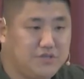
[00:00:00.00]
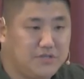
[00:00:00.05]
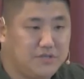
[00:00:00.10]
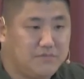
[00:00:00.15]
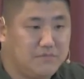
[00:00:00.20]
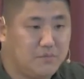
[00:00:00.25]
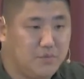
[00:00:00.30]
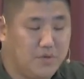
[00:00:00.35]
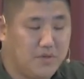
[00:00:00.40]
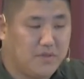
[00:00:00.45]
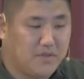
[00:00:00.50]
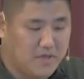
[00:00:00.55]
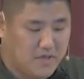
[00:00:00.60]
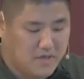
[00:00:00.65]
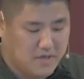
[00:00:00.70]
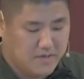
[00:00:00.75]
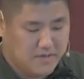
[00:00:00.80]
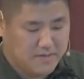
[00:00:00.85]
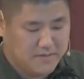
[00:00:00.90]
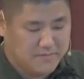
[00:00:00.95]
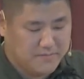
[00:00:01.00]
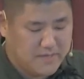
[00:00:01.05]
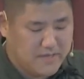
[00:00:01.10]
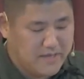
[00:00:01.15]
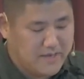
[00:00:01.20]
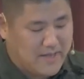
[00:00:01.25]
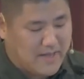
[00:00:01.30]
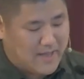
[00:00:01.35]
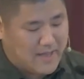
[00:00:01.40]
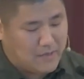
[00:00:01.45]
용서하시고
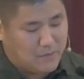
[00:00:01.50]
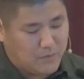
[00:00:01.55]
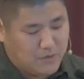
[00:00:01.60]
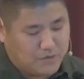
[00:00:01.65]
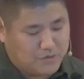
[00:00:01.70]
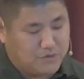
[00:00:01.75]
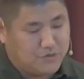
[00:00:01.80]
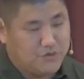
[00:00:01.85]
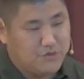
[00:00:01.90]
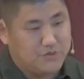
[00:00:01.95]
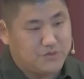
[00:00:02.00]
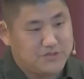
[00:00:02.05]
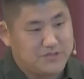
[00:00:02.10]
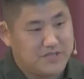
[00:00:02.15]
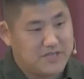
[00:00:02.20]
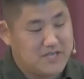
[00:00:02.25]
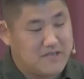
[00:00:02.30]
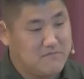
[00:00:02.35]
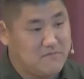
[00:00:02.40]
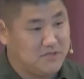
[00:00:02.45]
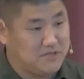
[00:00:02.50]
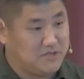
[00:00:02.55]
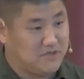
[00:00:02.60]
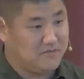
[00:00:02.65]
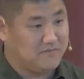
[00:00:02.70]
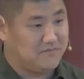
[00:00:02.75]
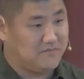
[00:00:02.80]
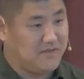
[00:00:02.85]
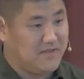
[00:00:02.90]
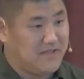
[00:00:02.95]
자비가
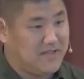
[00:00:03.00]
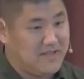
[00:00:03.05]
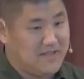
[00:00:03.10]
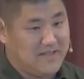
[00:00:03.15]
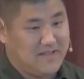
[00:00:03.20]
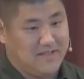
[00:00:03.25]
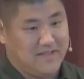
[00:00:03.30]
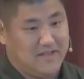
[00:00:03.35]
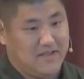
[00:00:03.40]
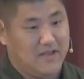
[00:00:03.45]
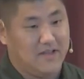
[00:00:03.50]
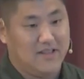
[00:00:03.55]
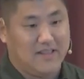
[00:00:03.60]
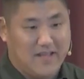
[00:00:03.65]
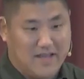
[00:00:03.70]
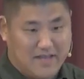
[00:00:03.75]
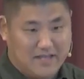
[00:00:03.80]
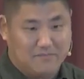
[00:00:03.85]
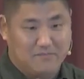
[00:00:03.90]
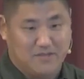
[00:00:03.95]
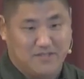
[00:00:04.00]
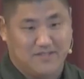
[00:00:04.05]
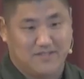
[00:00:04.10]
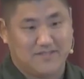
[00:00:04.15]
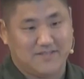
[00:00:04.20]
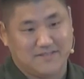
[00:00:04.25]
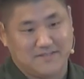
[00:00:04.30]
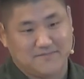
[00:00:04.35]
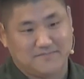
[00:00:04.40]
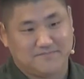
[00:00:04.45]
충만하신 하나님에
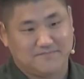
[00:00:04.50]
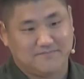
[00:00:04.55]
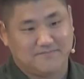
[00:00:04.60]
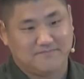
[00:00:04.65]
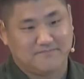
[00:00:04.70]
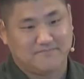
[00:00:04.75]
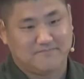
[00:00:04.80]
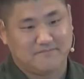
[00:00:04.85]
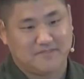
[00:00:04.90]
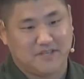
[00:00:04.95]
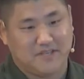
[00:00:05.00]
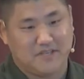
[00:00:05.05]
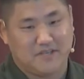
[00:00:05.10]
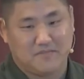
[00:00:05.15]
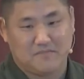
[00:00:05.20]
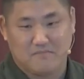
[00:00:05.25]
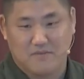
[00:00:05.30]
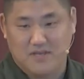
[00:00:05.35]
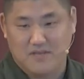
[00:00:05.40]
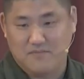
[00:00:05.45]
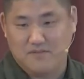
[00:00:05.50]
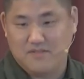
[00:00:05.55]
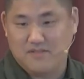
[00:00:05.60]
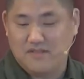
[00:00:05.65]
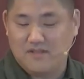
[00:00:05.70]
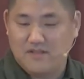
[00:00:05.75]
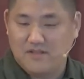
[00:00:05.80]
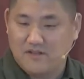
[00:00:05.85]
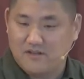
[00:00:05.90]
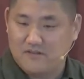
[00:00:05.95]
대해서 묵상합니다.
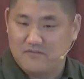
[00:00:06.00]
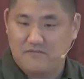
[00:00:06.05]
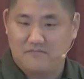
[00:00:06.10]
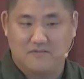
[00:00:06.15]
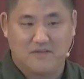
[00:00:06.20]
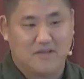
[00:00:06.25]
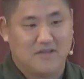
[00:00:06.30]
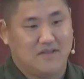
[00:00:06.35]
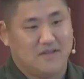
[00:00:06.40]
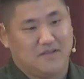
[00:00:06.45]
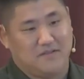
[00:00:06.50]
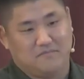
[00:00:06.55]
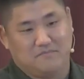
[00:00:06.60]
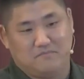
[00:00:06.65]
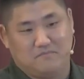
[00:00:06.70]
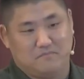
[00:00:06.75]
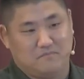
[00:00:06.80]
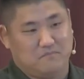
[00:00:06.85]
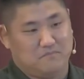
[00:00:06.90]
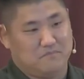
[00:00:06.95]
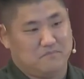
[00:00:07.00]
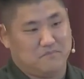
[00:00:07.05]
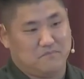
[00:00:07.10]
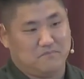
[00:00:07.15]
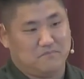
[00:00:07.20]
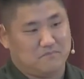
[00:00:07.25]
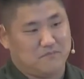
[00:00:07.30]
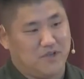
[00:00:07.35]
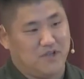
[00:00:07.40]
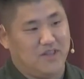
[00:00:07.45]
그리고 이렇게
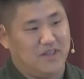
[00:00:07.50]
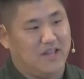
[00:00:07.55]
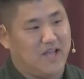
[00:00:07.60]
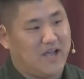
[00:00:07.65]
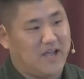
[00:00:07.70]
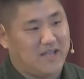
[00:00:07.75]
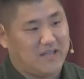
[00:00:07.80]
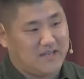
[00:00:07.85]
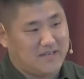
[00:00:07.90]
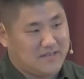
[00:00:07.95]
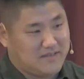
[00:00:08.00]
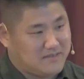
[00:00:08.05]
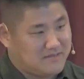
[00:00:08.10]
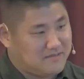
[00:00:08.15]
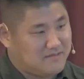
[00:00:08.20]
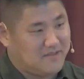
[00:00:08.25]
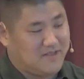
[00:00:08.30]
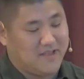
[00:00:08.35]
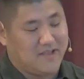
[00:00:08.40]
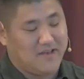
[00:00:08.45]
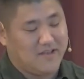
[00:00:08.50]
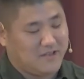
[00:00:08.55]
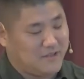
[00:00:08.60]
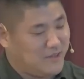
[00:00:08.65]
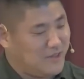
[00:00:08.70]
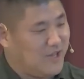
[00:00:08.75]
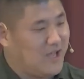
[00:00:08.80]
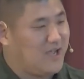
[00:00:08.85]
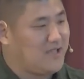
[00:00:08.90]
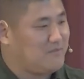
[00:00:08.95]
내가 누구인지 하나님이
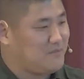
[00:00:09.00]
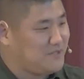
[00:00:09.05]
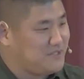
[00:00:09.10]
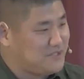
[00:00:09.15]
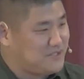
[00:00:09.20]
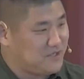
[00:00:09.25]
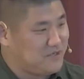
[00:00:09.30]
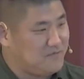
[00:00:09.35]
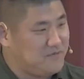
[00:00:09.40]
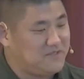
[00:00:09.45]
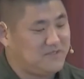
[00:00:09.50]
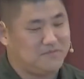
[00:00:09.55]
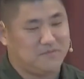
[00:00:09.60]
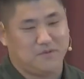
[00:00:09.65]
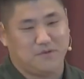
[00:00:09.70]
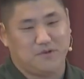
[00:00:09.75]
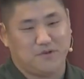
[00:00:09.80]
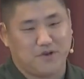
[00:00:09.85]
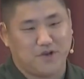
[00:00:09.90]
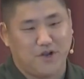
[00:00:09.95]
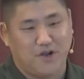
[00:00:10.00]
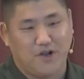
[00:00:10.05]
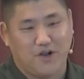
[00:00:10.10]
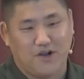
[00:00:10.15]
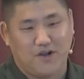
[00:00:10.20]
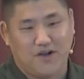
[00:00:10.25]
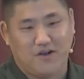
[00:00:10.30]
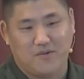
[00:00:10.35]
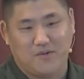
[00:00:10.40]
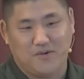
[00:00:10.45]
누구인지에 대해서
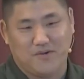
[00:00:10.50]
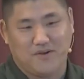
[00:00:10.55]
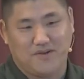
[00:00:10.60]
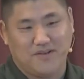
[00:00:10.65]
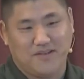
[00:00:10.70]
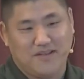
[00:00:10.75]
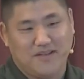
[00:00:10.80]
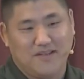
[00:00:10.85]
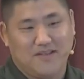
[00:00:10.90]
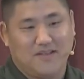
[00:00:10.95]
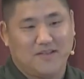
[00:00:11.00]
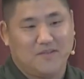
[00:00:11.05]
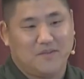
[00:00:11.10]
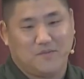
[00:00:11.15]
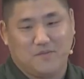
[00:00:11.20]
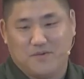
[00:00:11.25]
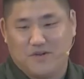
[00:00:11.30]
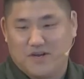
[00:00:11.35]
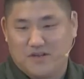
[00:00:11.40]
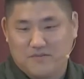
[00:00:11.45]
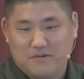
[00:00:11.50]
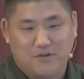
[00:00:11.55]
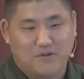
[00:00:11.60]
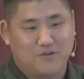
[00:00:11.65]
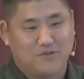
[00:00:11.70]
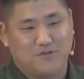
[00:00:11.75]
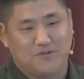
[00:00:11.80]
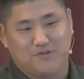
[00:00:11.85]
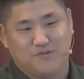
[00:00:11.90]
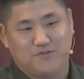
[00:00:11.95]
어, 묵상한
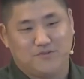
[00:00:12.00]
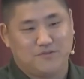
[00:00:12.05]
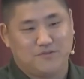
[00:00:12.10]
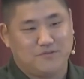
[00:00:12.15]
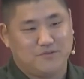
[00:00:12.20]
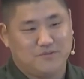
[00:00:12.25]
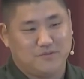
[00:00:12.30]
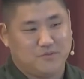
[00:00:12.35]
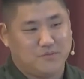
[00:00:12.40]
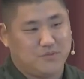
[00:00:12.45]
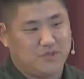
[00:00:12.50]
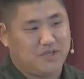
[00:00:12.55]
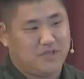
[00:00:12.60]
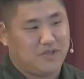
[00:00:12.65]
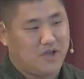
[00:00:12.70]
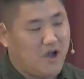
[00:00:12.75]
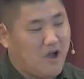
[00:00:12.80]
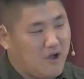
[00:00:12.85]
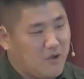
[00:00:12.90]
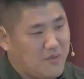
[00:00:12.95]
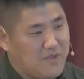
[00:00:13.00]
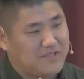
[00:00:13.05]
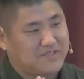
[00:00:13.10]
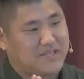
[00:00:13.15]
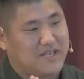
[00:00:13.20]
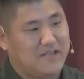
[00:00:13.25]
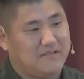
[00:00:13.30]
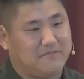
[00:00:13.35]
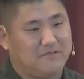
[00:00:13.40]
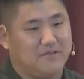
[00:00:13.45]
다윗은 이제
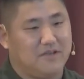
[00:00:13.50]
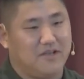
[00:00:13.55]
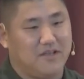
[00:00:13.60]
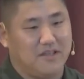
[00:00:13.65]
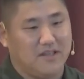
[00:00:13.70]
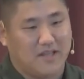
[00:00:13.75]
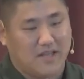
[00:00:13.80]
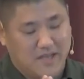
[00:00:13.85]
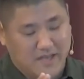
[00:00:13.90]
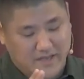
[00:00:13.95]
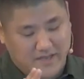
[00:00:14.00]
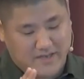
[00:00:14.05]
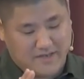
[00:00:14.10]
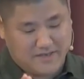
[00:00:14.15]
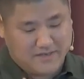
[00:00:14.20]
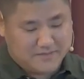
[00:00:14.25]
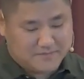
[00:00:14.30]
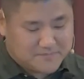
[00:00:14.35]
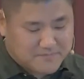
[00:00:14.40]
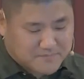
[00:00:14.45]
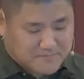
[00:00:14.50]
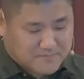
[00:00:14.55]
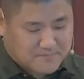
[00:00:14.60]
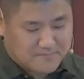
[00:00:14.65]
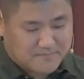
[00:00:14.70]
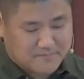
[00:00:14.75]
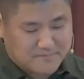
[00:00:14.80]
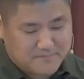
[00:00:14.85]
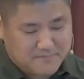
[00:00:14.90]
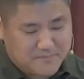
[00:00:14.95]
어,
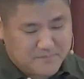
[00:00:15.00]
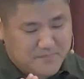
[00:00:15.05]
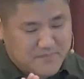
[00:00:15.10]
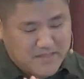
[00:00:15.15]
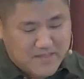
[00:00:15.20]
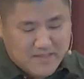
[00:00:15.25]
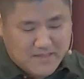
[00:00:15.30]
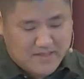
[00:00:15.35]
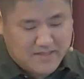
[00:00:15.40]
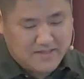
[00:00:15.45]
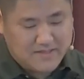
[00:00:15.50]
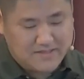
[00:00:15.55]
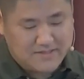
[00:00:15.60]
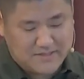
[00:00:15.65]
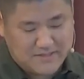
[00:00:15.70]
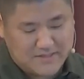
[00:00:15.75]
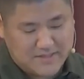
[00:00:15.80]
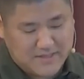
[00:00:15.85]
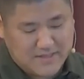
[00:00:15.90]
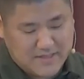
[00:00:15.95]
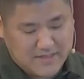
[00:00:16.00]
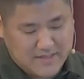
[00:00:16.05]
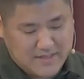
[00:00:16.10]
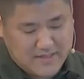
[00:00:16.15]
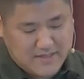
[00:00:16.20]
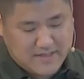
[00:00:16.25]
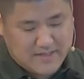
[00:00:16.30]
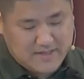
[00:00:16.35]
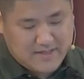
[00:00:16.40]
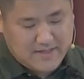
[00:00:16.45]
얼라인먼트라고 하는
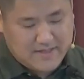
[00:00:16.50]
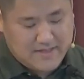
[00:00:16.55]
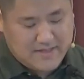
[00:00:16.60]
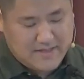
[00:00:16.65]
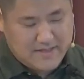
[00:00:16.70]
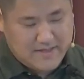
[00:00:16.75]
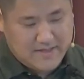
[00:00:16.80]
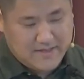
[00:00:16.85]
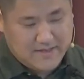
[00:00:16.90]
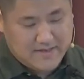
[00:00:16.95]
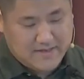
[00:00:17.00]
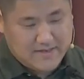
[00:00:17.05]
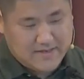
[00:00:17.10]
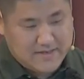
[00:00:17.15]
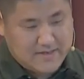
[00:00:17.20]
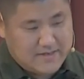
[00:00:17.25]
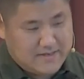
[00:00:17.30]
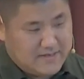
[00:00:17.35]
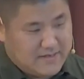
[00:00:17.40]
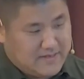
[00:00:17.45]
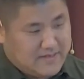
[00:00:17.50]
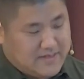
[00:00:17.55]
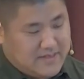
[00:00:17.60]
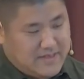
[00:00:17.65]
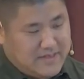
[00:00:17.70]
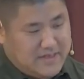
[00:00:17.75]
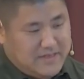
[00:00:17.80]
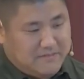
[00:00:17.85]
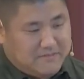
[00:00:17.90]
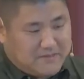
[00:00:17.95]
정렬한다라고 하는 이미지를
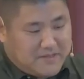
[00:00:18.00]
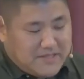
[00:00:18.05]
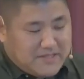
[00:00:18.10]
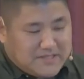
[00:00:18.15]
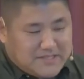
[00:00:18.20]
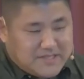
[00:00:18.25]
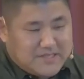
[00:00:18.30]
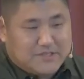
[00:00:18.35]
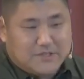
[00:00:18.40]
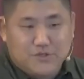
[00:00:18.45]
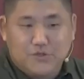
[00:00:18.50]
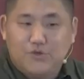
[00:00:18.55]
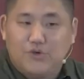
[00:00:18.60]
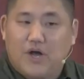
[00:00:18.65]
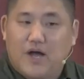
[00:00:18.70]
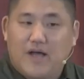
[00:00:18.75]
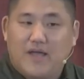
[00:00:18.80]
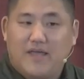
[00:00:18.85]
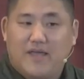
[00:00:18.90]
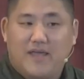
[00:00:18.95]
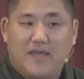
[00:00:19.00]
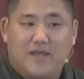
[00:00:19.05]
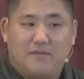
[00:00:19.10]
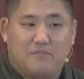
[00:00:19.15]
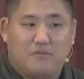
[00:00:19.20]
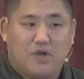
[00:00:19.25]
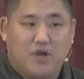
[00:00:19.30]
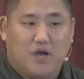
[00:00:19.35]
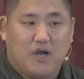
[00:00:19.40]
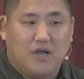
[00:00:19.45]
가지고 설명드리고 싶은데
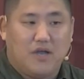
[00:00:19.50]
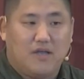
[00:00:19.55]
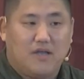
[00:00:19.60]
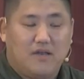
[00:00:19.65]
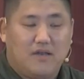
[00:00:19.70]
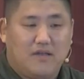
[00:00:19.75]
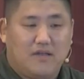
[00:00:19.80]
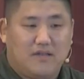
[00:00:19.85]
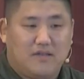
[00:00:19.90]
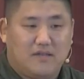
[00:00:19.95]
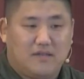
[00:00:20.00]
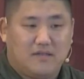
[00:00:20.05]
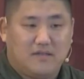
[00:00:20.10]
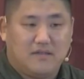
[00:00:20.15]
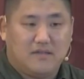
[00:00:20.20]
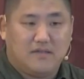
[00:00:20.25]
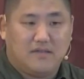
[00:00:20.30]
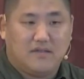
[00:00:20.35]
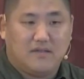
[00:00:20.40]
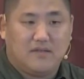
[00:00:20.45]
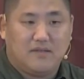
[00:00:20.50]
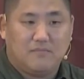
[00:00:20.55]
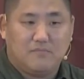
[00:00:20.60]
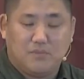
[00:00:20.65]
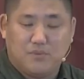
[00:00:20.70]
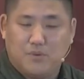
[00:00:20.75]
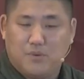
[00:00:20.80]
이것이